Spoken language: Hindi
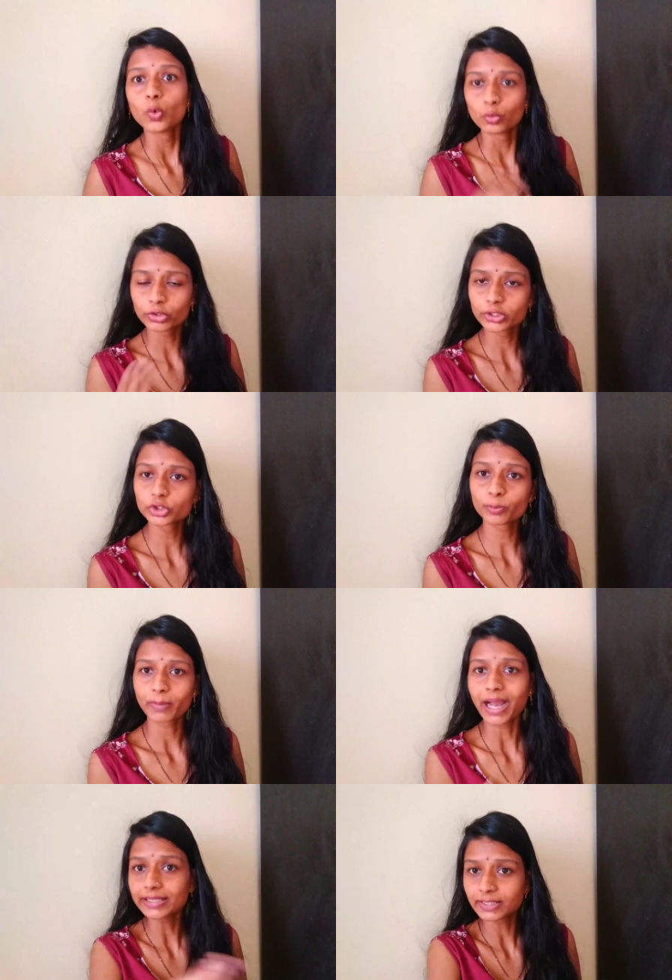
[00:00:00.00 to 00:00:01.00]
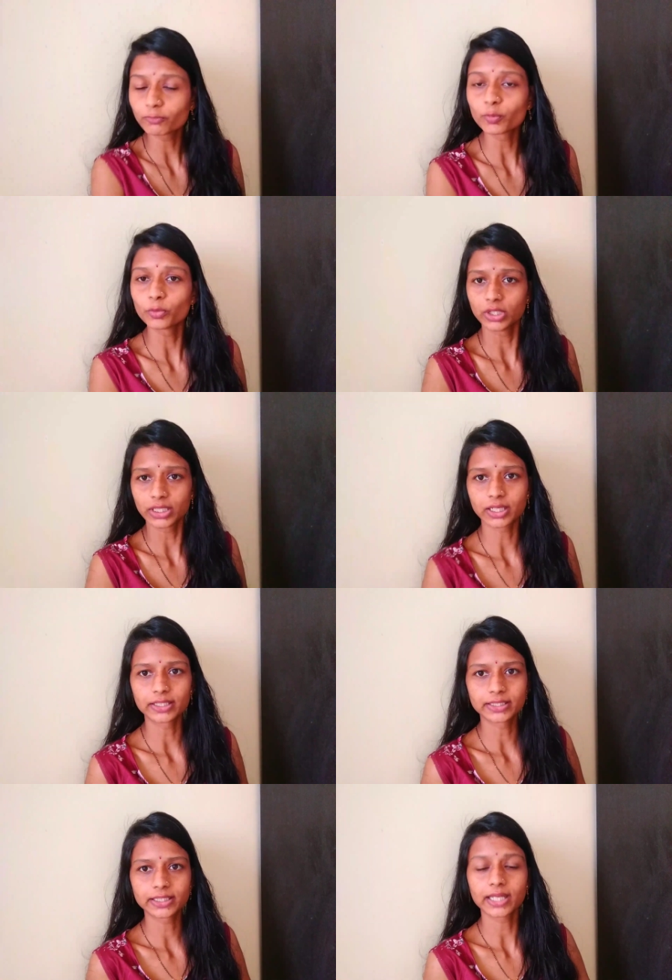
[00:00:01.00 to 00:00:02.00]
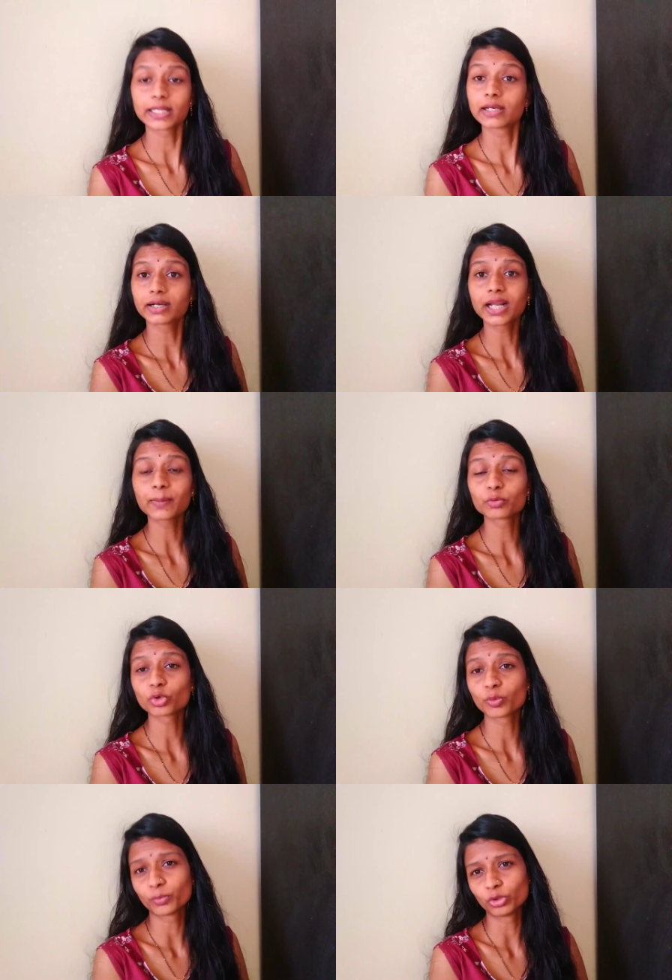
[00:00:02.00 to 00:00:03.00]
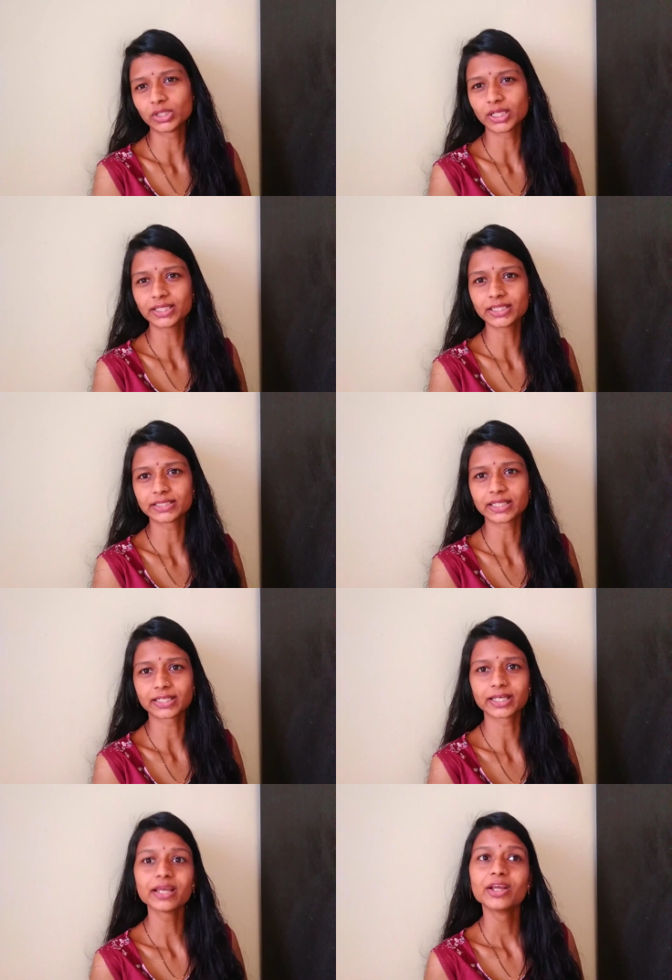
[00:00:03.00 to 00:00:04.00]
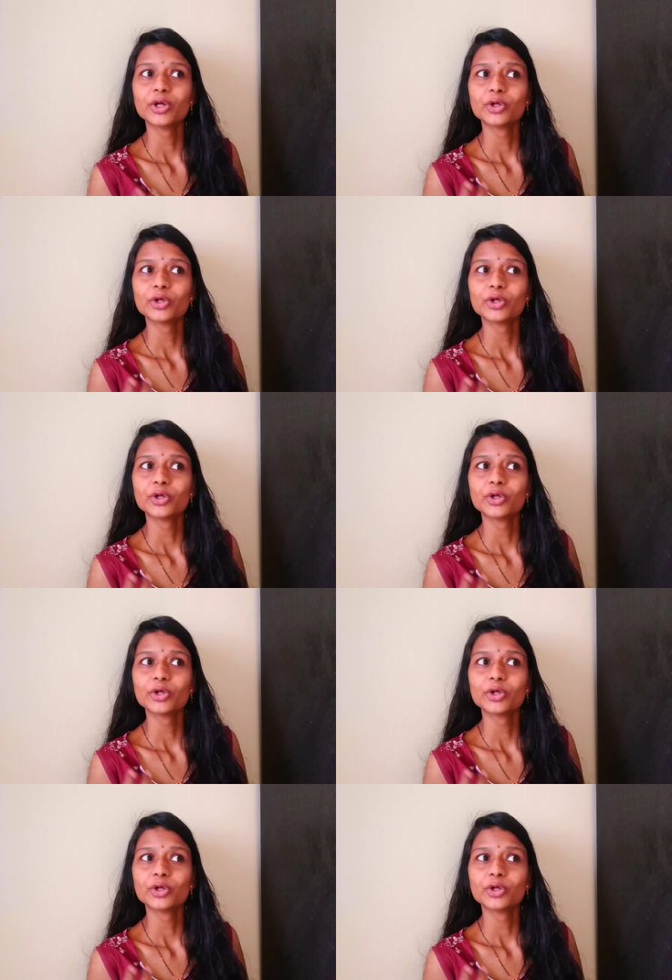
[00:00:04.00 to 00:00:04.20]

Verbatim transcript: उनकी जो बात है वो बोलने का अधिकार है अगर आप उनको बोलने ही नहीं देंगे